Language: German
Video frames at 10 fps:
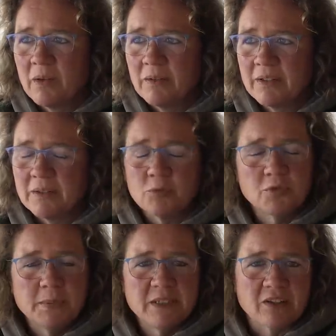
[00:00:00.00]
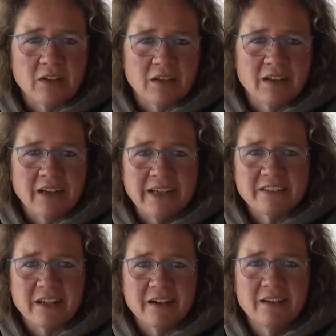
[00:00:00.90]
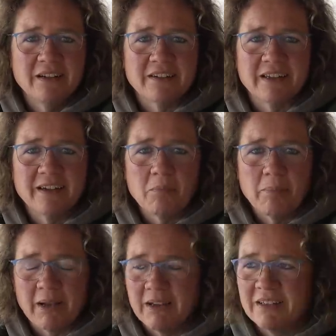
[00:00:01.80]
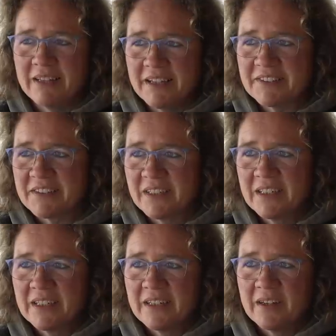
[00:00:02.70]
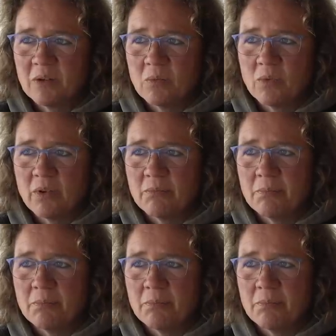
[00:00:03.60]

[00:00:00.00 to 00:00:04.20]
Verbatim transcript: in deinem Spielzeug an der Reizangel hinterher ballern lässt, ähm,